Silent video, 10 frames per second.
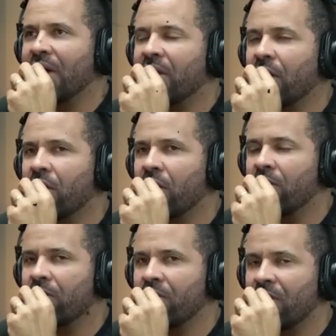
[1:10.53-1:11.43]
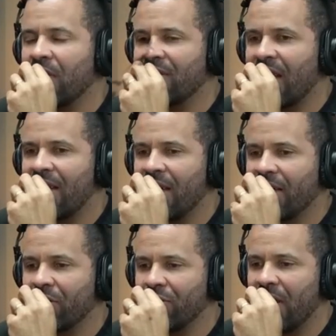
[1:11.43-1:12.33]
que tu acha de, dessa
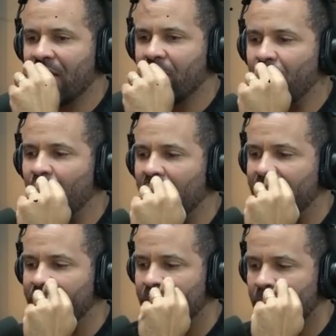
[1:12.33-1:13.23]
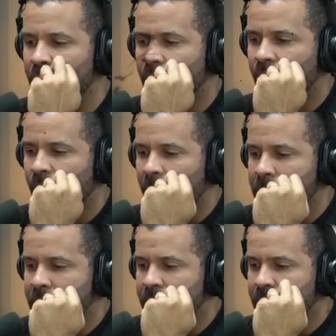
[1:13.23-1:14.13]
galera que fala que, porra,
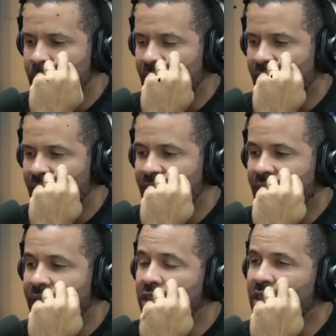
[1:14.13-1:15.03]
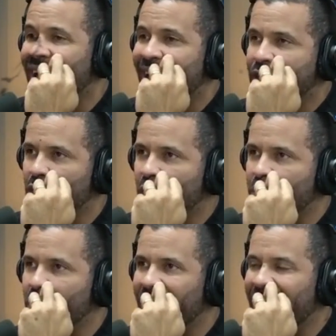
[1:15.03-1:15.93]
ele é
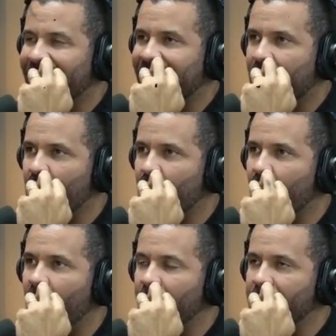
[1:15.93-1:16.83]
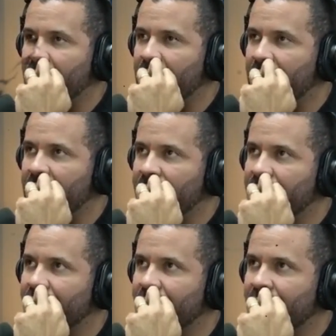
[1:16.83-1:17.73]
antiético porque ele ataca com golpes
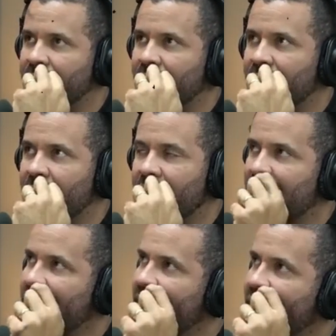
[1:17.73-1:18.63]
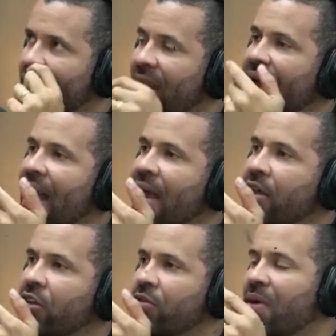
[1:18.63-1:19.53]

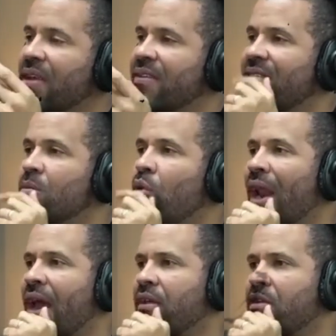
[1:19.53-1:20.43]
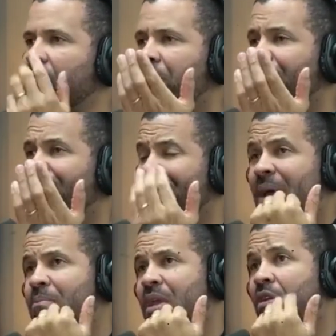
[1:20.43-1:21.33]
legais, mas imorais?
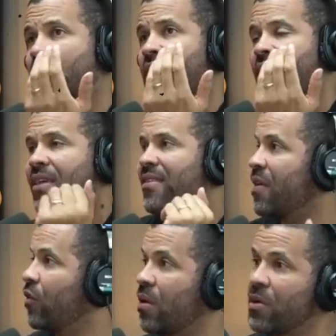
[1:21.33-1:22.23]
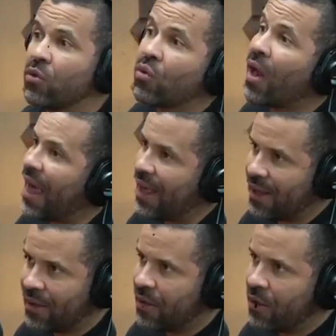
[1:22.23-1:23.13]
Para mim não tem essa, mas eu também não tô
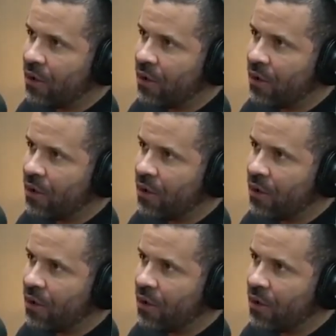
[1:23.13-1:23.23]
lá.